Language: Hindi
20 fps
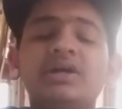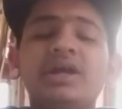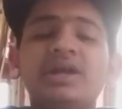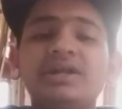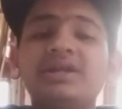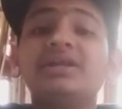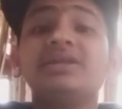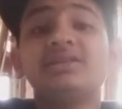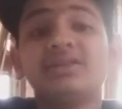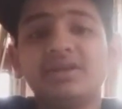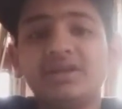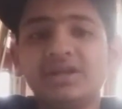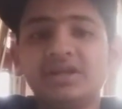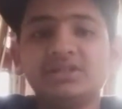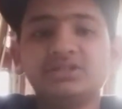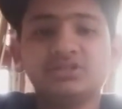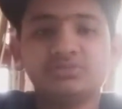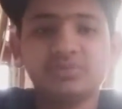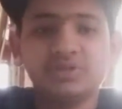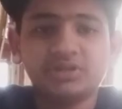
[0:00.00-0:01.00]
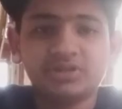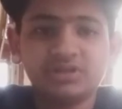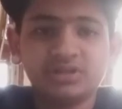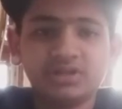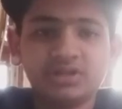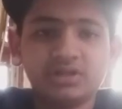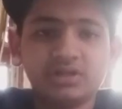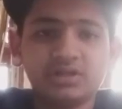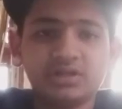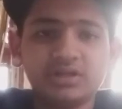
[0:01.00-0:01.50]
एटी ट्रिलियंस
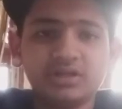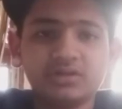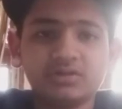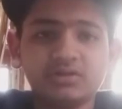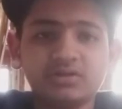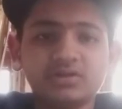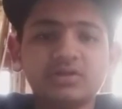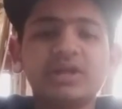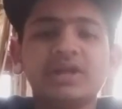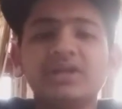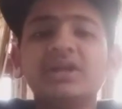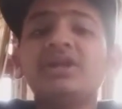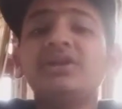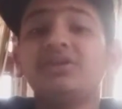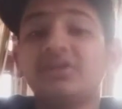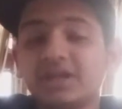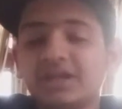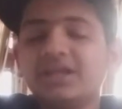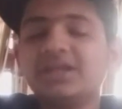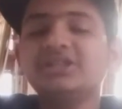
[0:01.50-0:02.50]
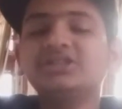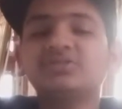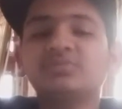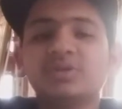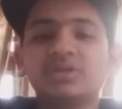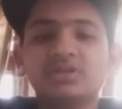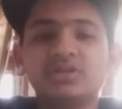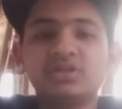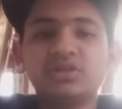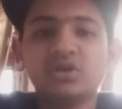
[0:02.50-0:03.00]
बनती है एटी ट्रिलियंस
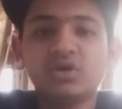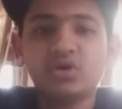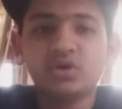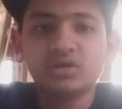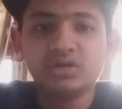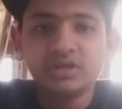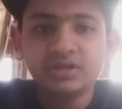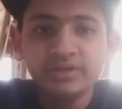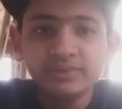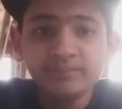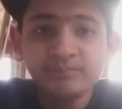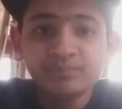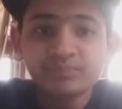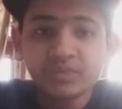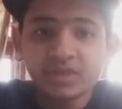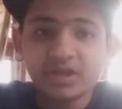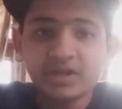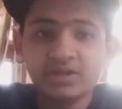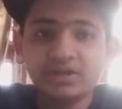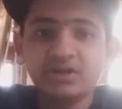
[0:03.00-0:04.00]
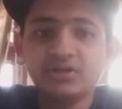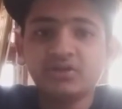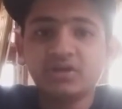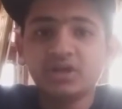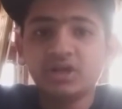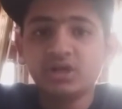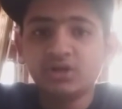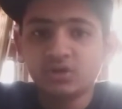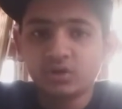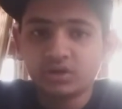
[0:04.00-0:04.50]
बनती है ओनली एटी
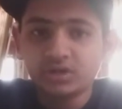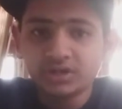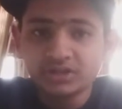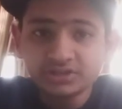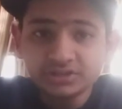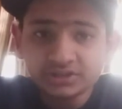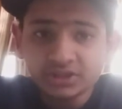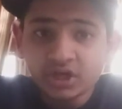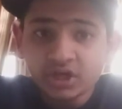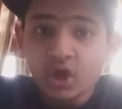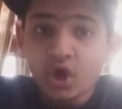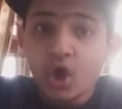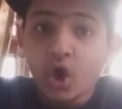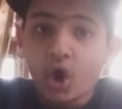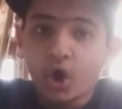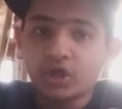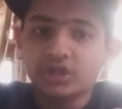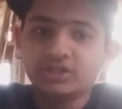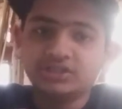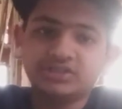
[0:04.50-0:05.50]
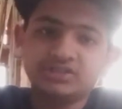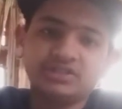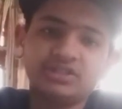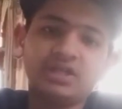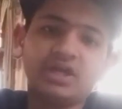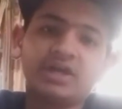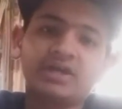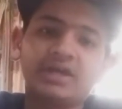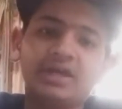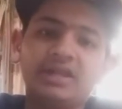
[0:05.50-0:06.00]
ट्रिलियन डॉलर्स और
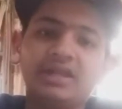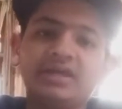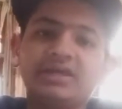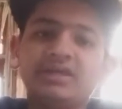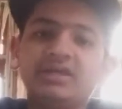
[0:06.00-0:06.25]
इसकी अकेले